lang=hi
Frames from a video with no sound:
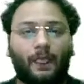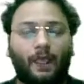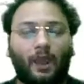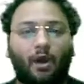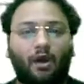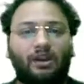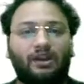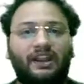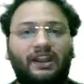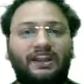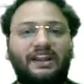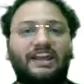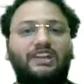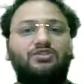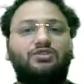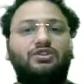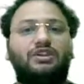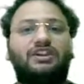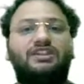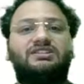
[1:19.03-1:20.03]
ऑनलाइन
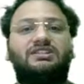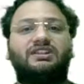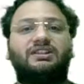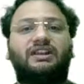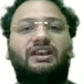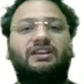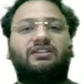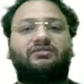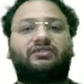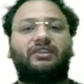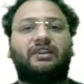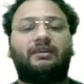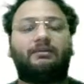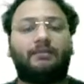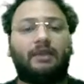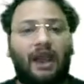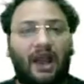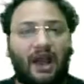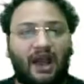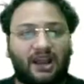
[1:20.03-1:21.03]
एजुकेशन के स्ट्रीम
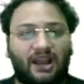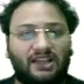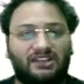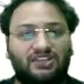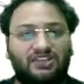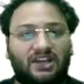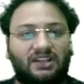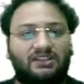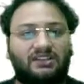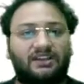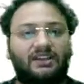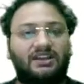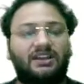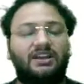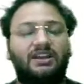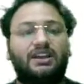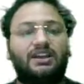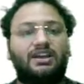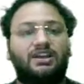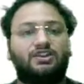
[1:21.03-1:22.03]
में आना चाहते हैं
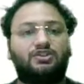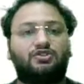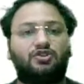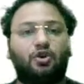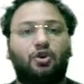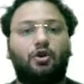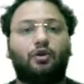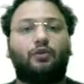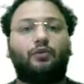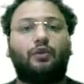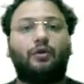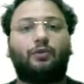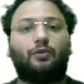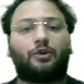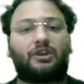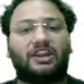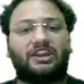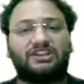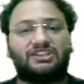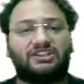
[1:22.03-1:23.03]
जो वो
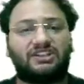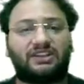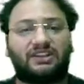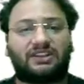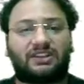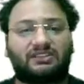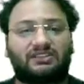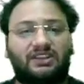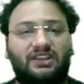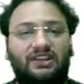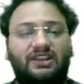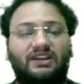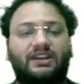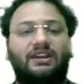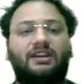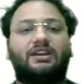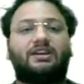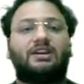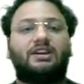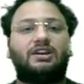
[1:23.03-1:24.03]
पोटेंशियल रखते हैं
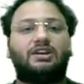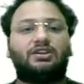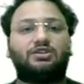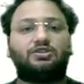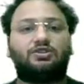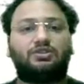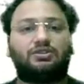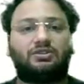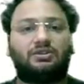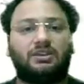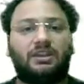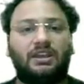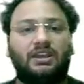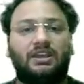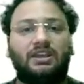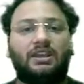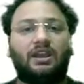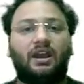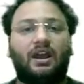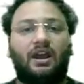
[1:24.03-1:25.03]
कि
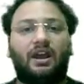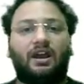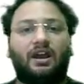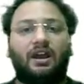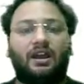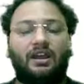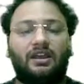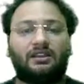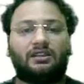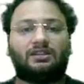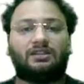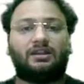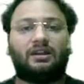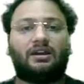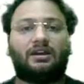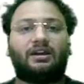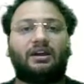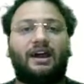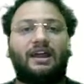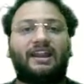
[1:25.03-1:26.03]
इस
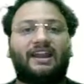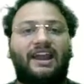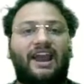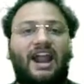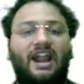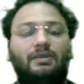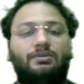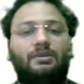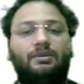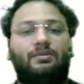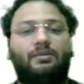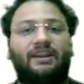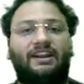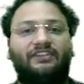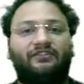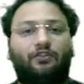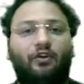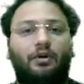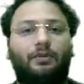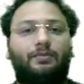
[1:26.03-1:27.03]
अन अकेडमी
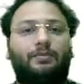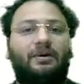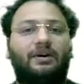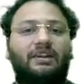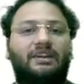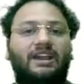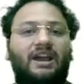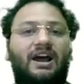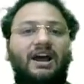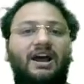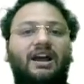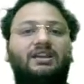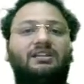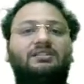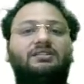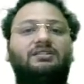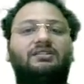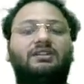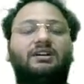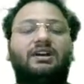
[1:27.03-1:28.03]
प्लेटफॉर्म पर या इस